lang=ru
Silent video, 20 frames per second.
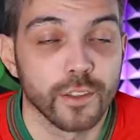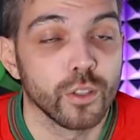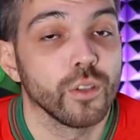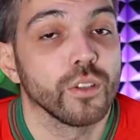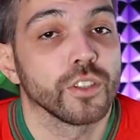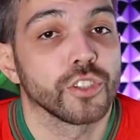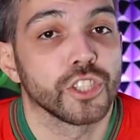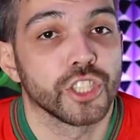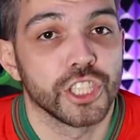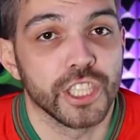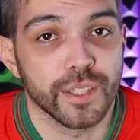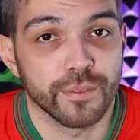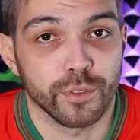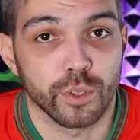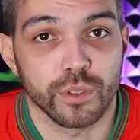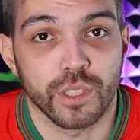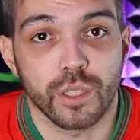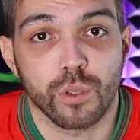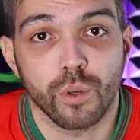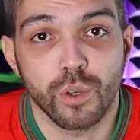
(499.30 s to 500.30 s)
Но чем
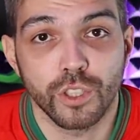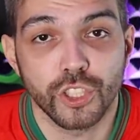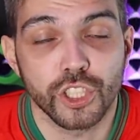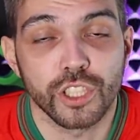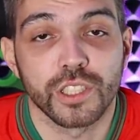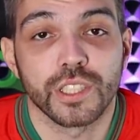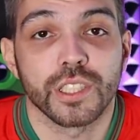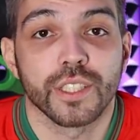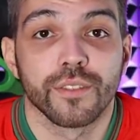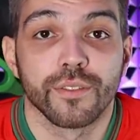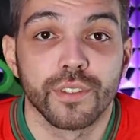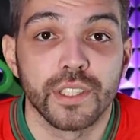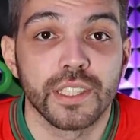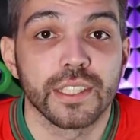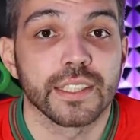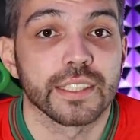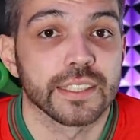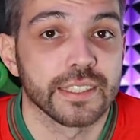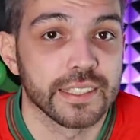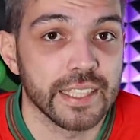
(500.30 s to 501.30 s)
все закончилось,
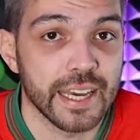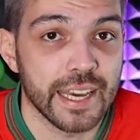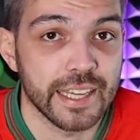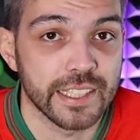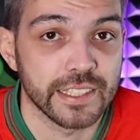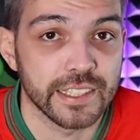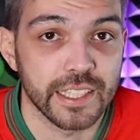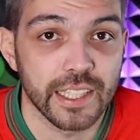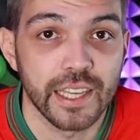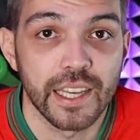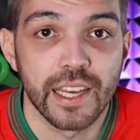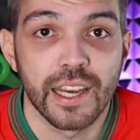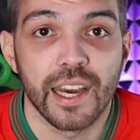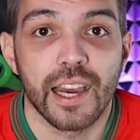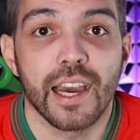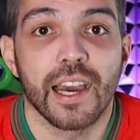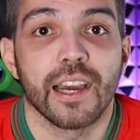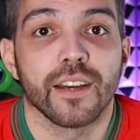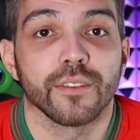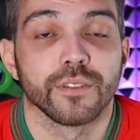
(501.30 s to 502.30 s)
вы знаете
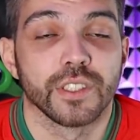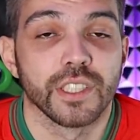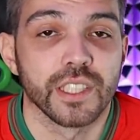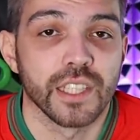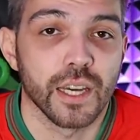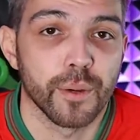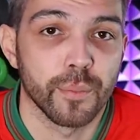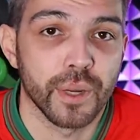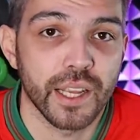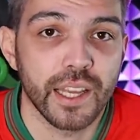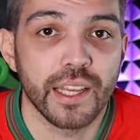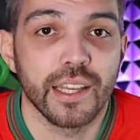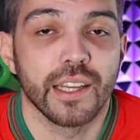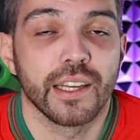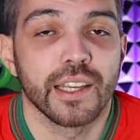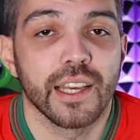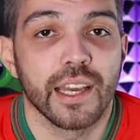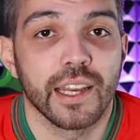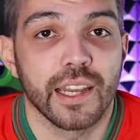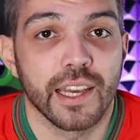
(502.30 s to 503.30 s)
а в декабре
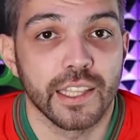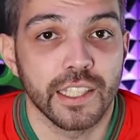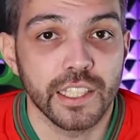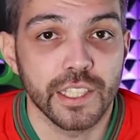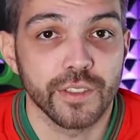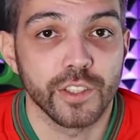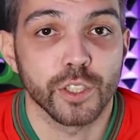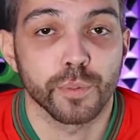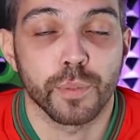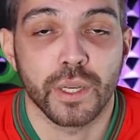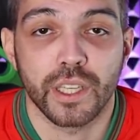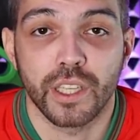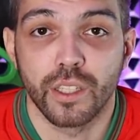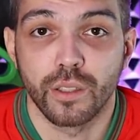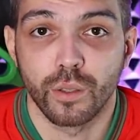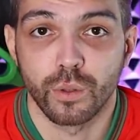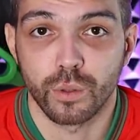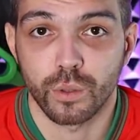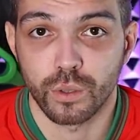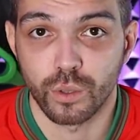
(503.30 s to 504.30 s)
Илья Леонидович
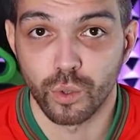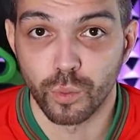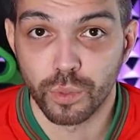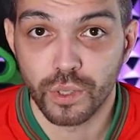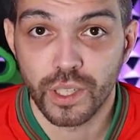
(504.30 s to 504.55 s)
покинул клуб.